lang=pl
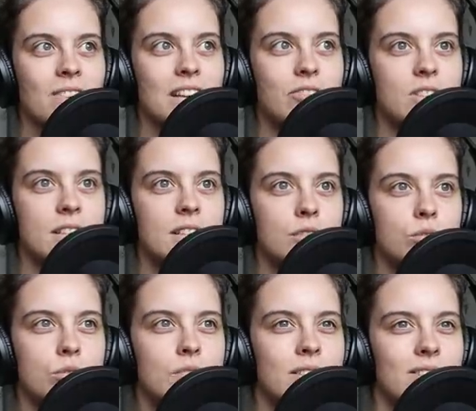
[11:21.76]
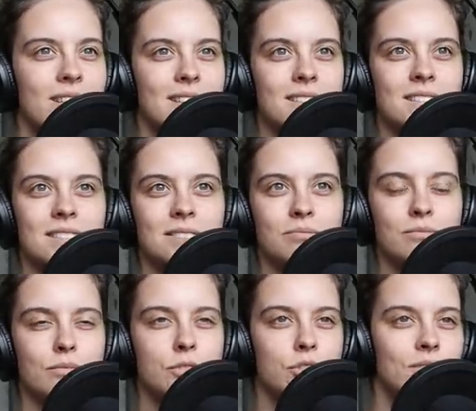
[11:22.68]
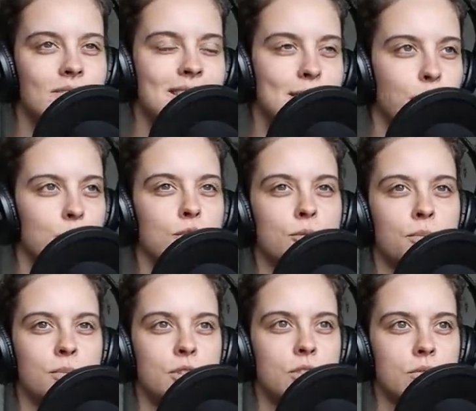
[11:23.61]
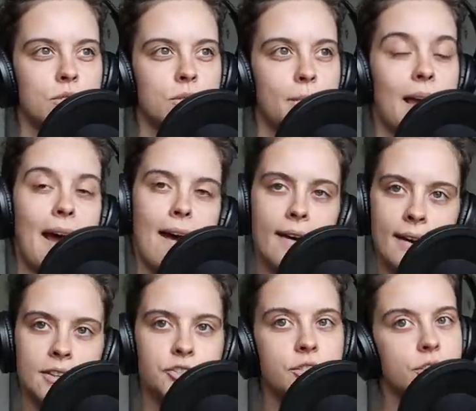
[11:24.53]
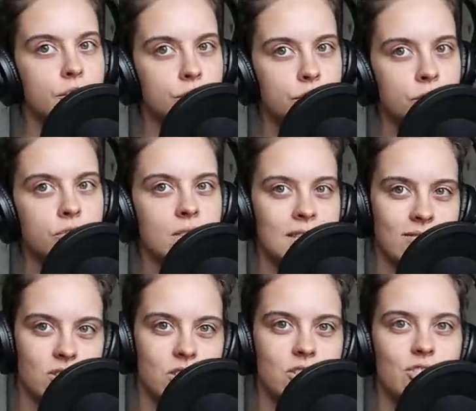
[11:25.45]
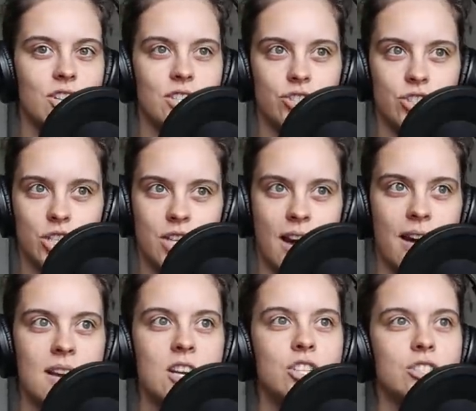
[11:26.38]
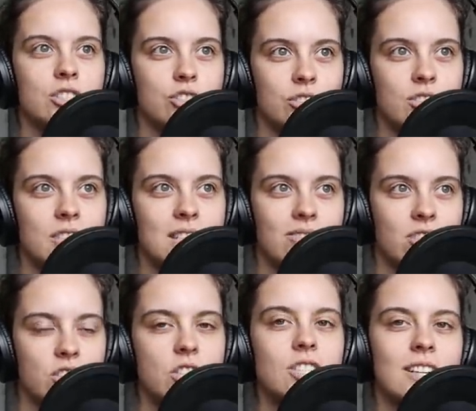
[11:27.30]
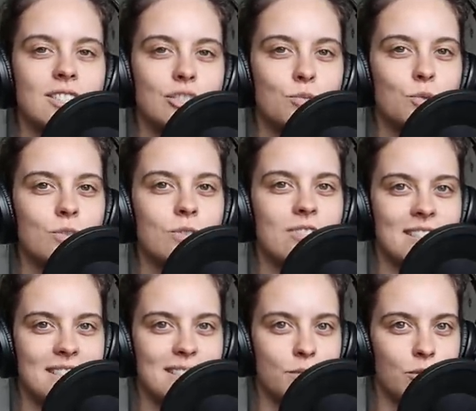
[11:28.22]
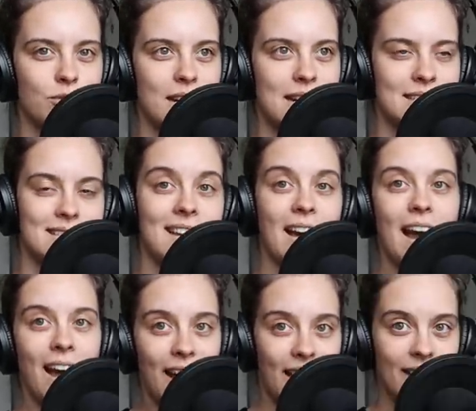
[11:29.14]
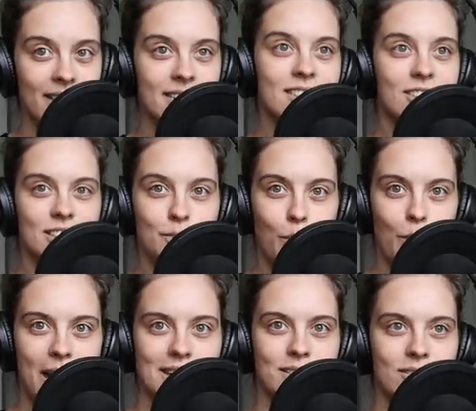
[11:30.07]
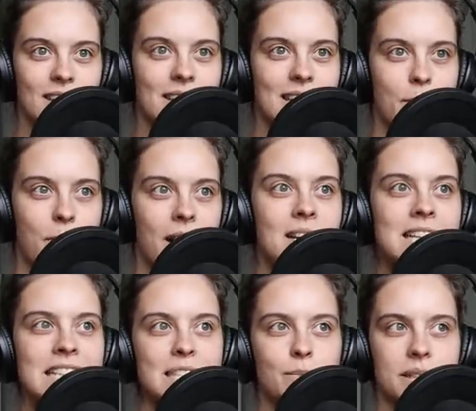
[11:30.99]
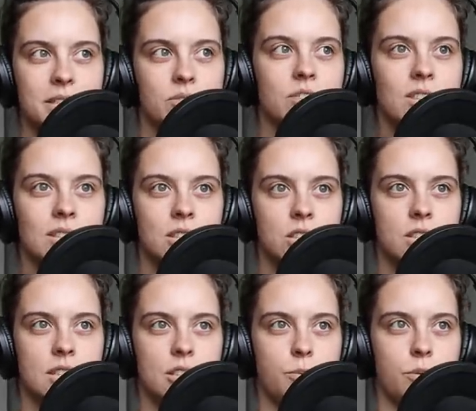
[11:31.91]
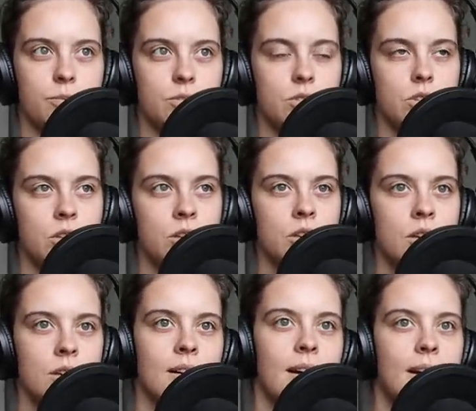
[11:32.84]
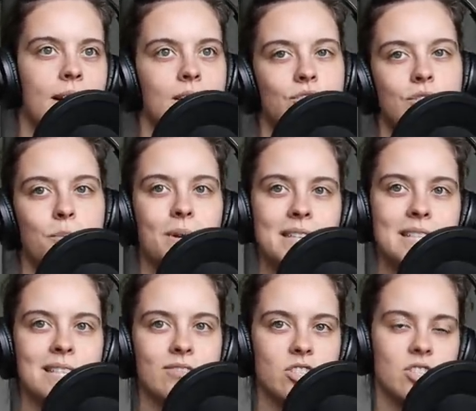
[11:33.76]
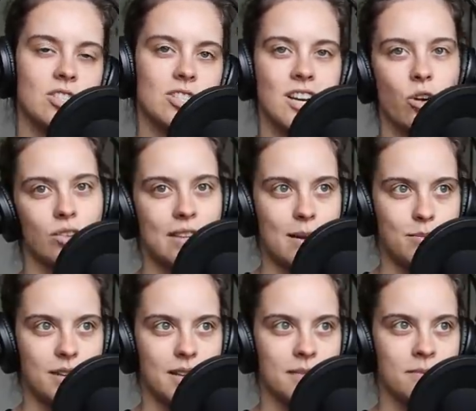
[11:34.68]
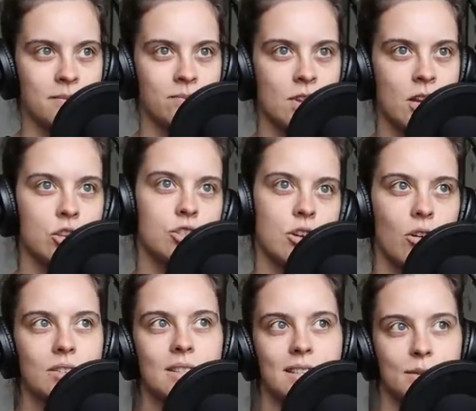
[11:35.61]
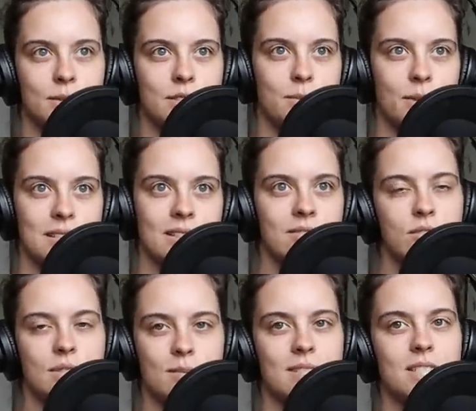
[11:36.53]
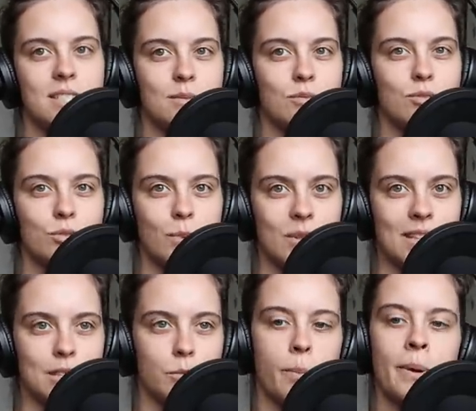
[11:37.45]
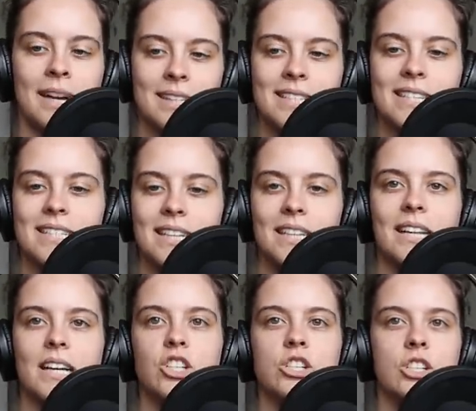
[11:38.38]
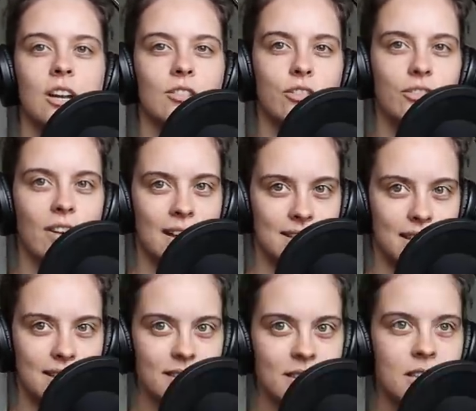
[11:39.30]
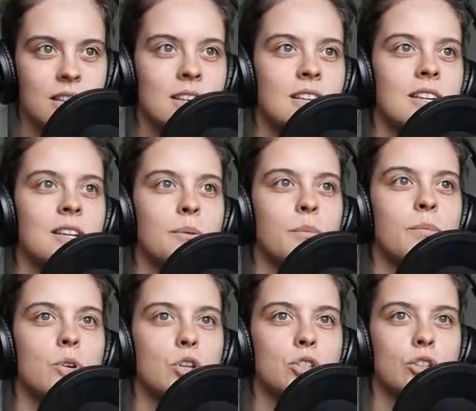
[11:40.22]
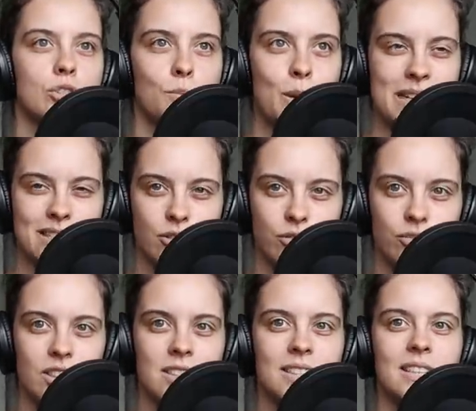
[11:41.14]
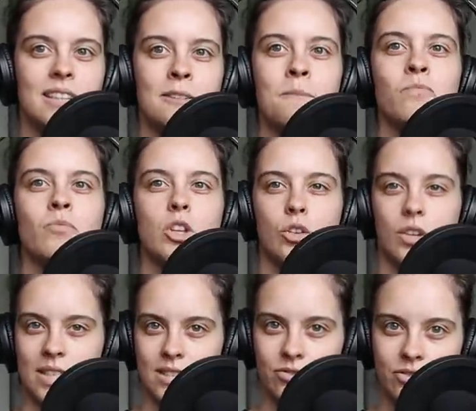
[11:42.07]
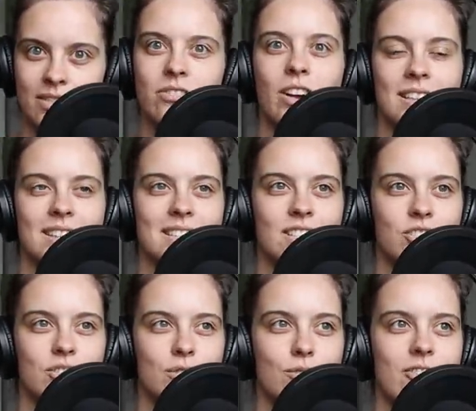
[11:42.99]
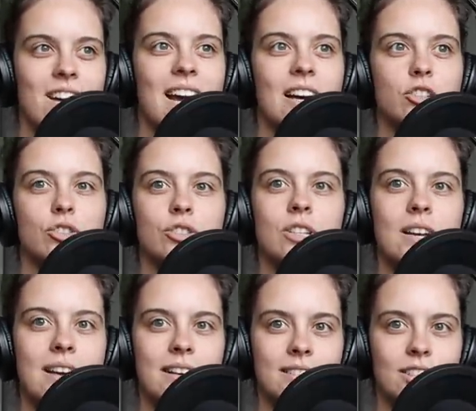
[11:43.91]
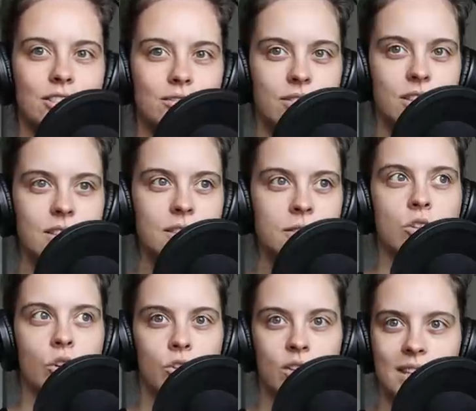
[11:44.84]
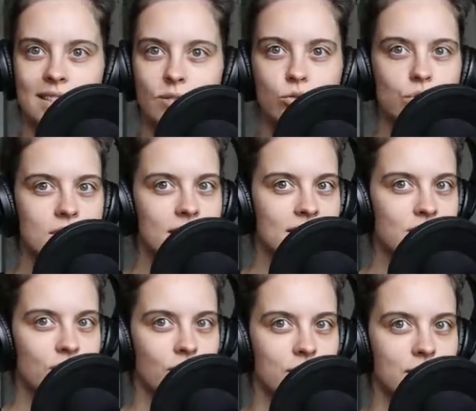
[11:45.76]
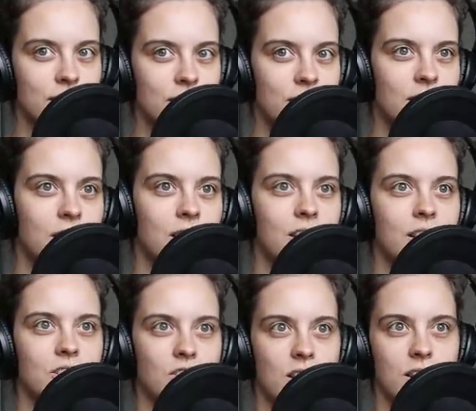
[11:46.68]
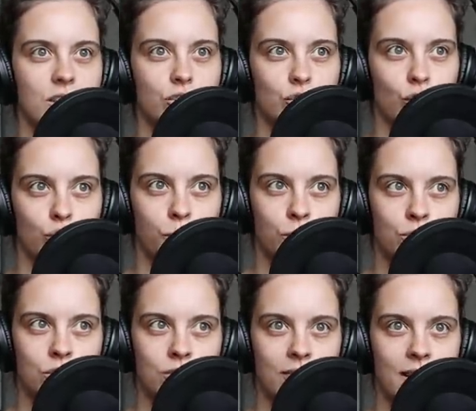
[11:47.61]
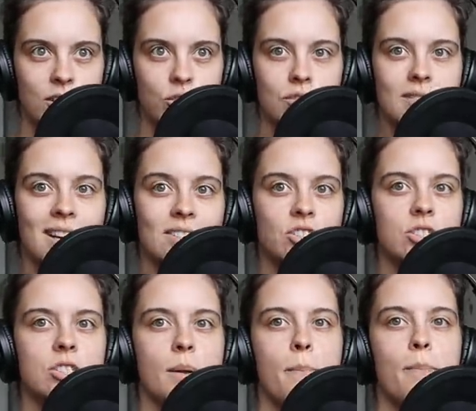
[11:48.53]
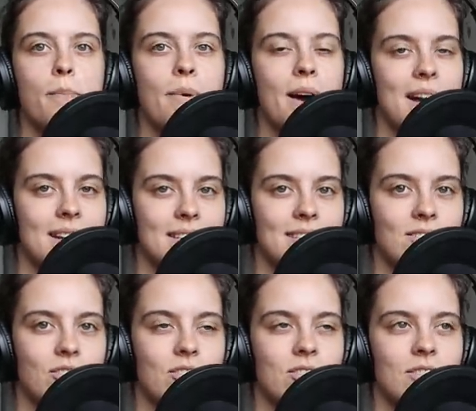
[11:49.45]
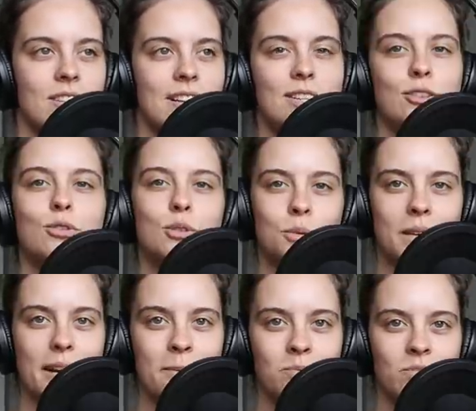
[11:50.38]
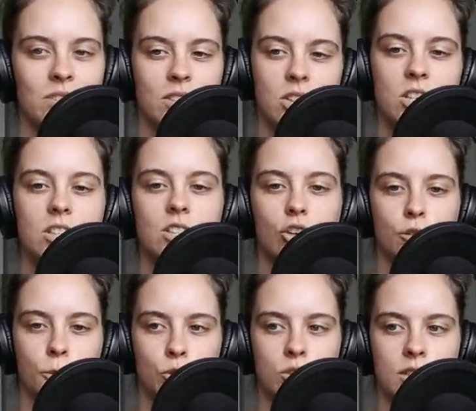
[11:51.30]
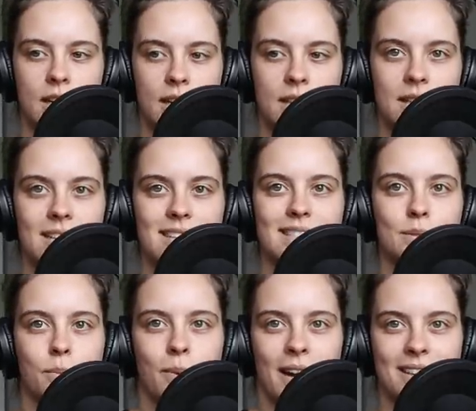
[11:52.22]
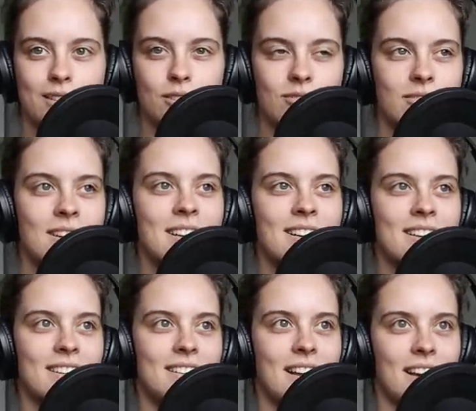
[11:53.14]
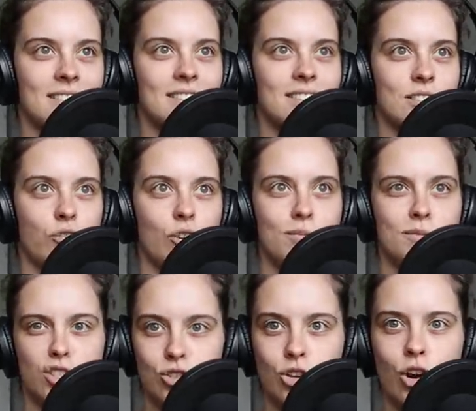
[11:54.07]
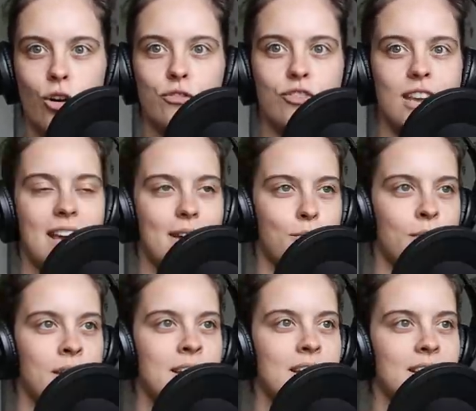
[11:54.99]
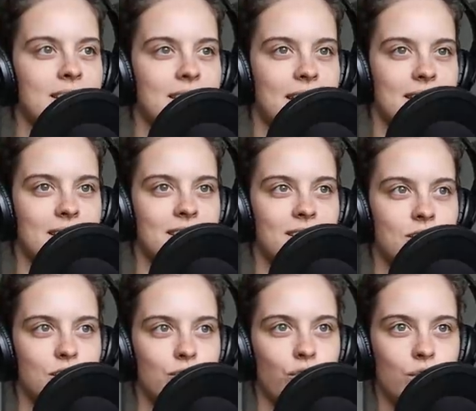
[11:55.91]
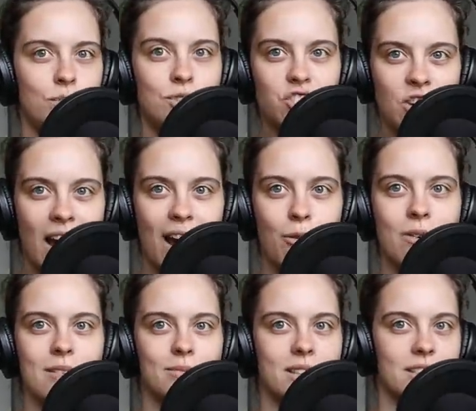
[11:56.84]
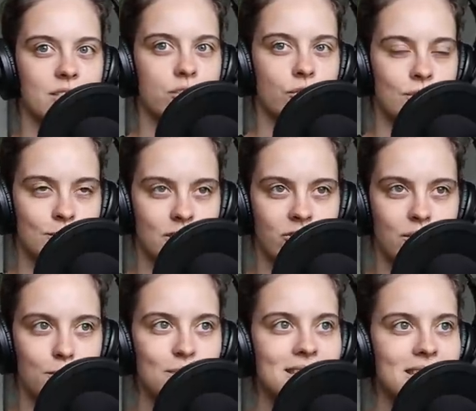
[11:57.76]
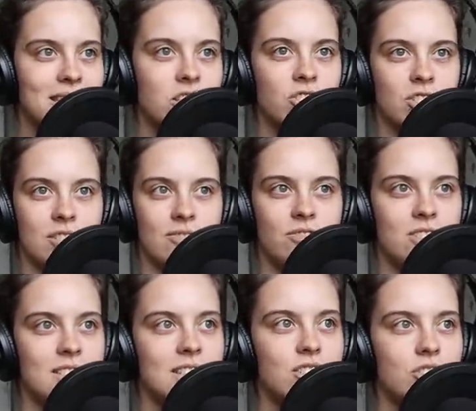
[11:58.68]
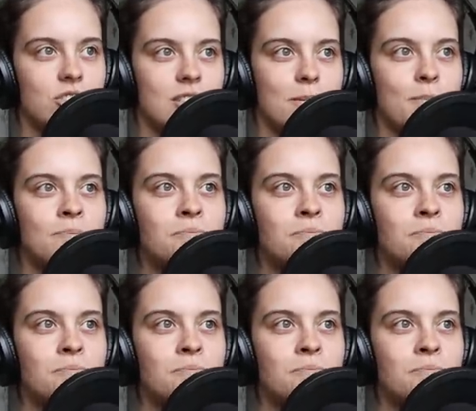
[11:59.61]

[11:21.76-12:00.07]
I wtedy ludzie w jakiś dziwny sposób myślą sobie: aha, czyli książka jest ważniejsza niż ja, czyli książka jest ważniejsza niż budowanie ze mną relacji. A z pracą tak nie ma. Z pracą nikt nigdy nie pomyśli: aha, czyli praca jest ważniejsza ode mnie. Czyli on teraz będzie pracował zamiast się ze mną spotkać, bo praca jest jednak szanowana. Ktoś pracowity to jest fantastyczny człowiek, a ktoś leniwy to jest już skreślony. I jeżeli ktoś odpoczywa, to znaczy, że bardzo leniuchuje. Nigdy odpoczynek nie jest pracą nad swoim zdrowiem, nad swoim ciałem, nad swoim zdrowiem psychicznym, fizycznym.